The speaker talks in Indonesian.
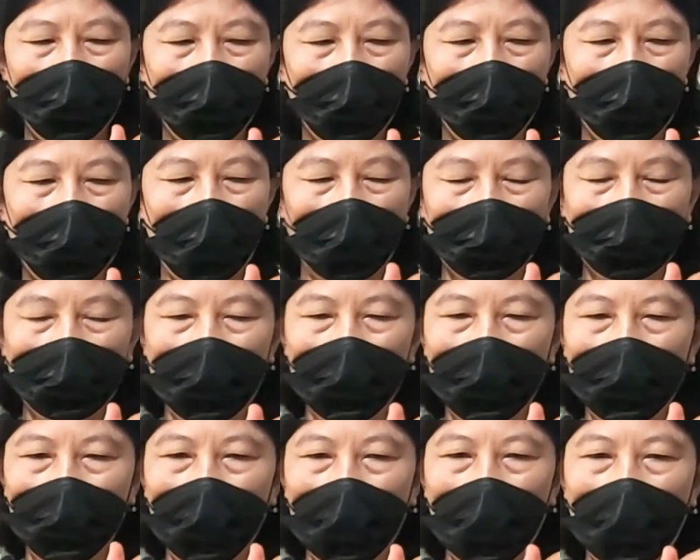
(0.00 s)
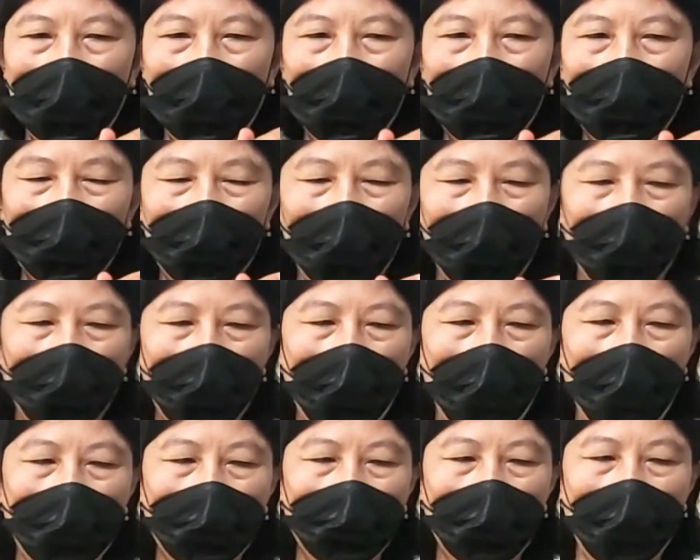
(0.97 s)
boleh yang tempel. Kalau
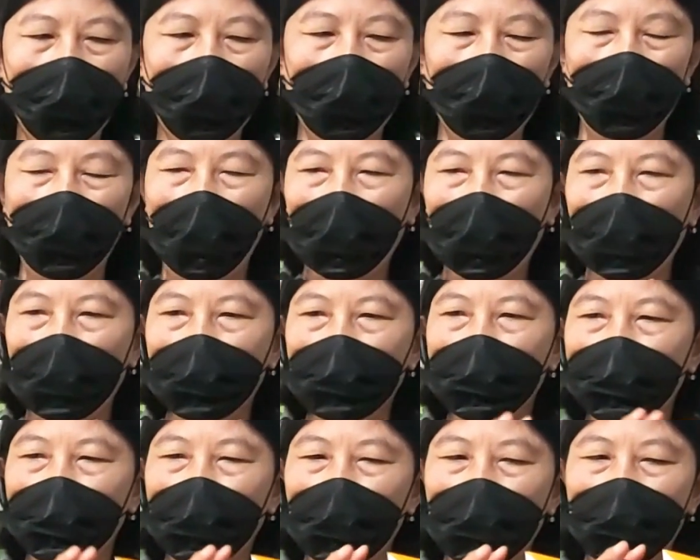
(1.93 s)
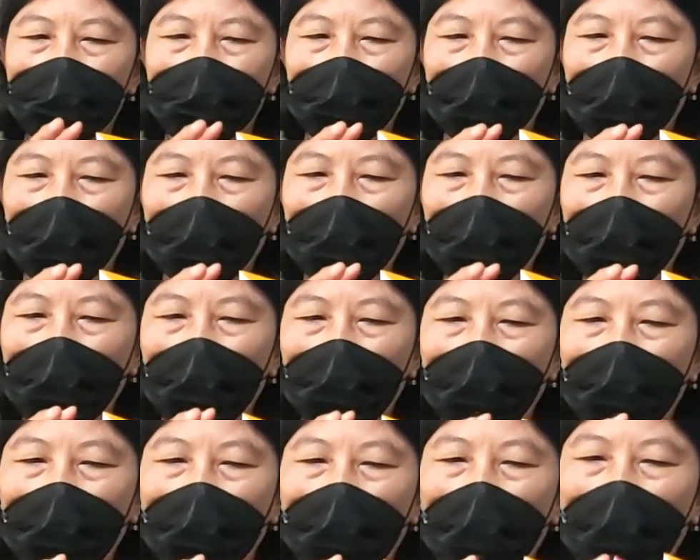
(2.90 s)
nggak ada boleh pakai spidol
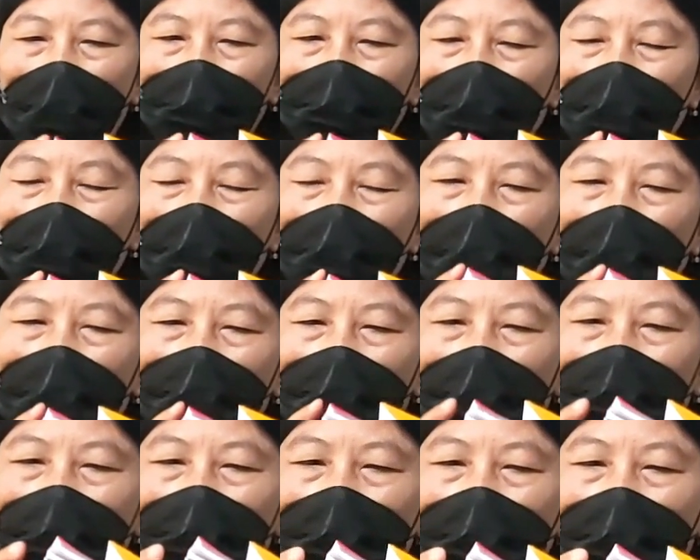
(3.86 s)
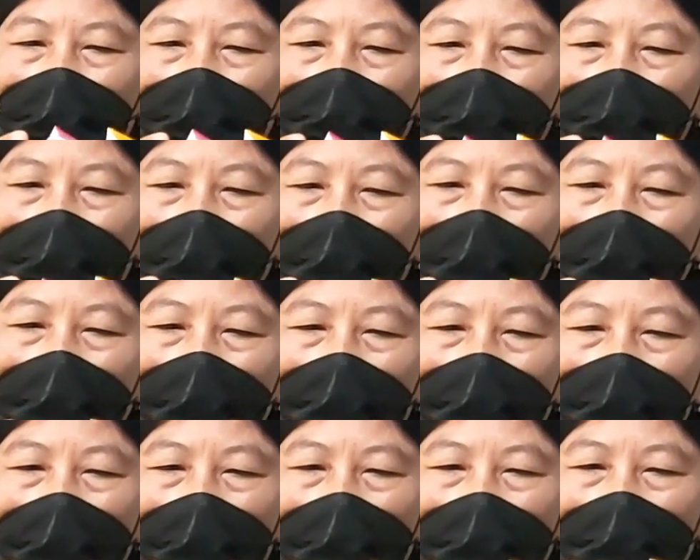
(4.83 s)
atau pakai
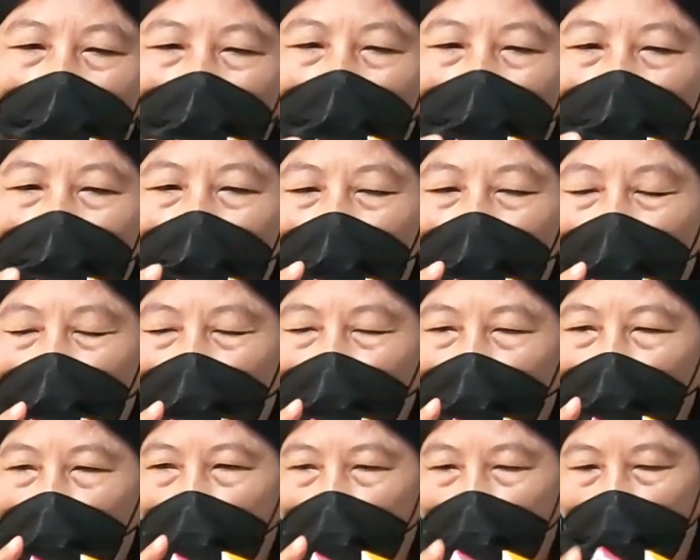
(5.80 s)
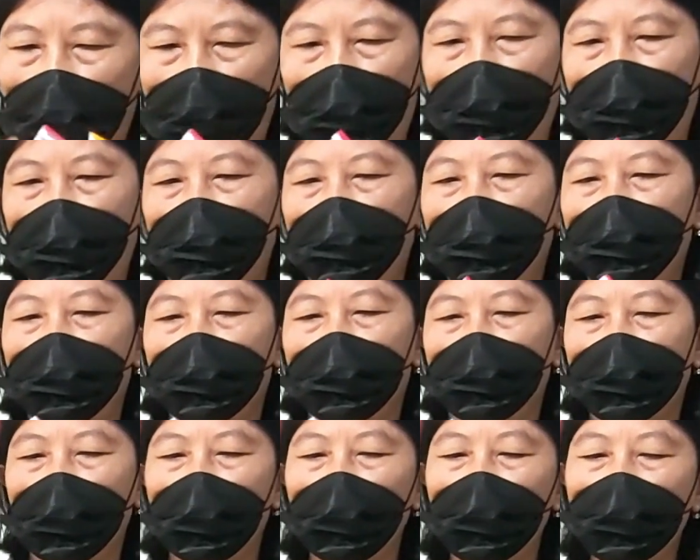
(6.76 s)
bol pulpen.
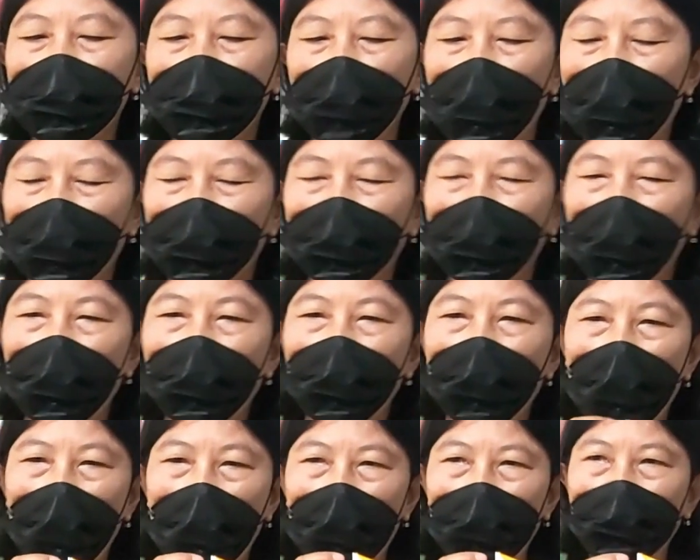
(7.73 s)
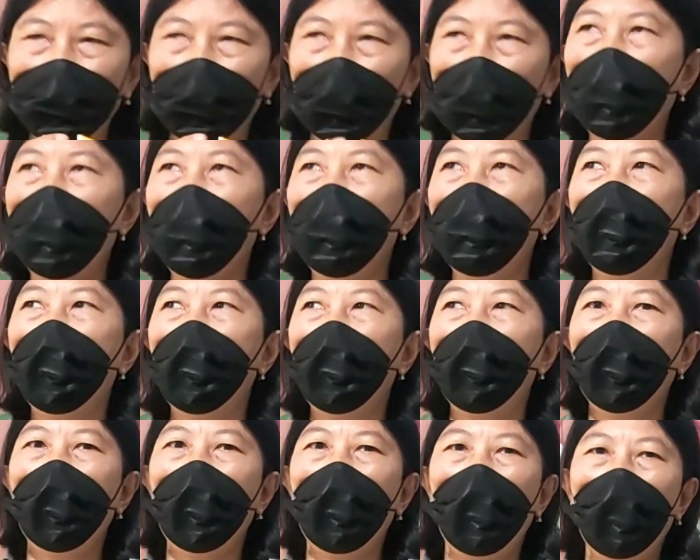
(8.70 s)
Terus ayat hafalannya
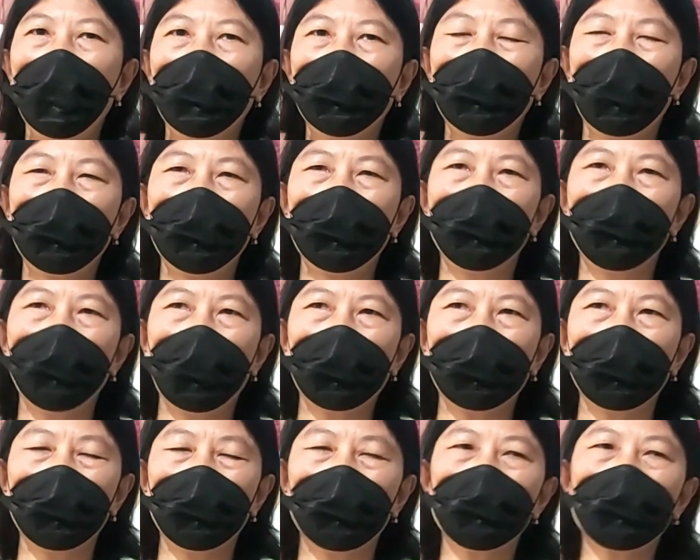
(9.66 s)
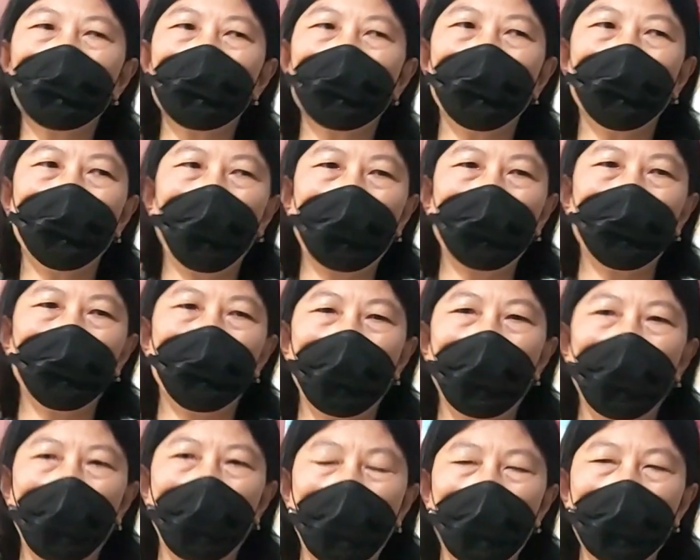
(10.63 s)
ada di Matius 14
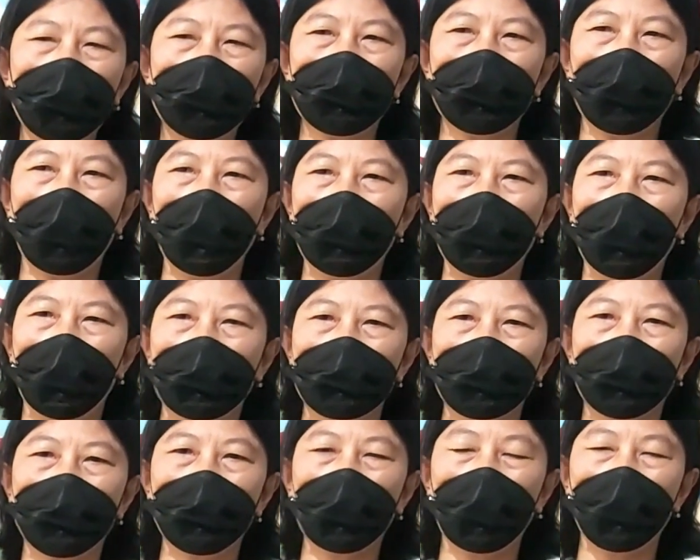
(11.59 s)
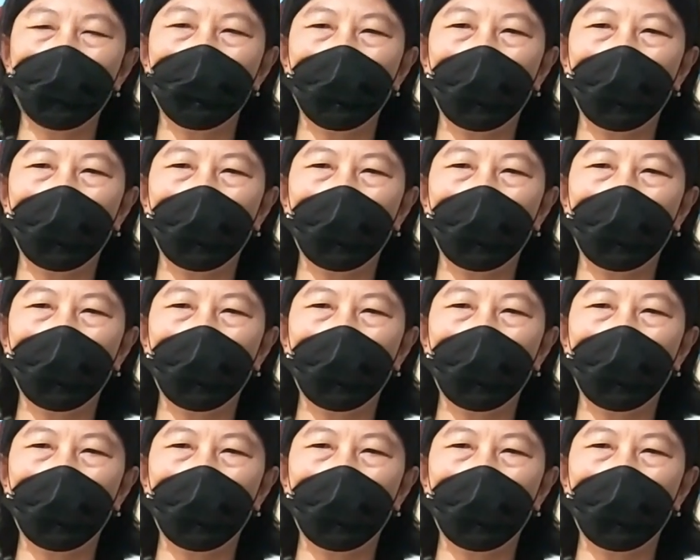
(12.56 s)
ayat 19.